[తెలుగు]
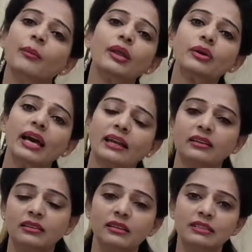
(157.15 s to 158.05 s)
మీరు
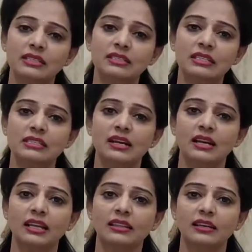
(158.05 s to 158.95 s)
డైరెక్ట్గా విజిట్
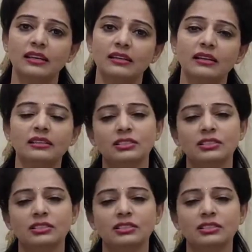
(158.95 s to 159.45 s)
చేసినట్లయితే కనుక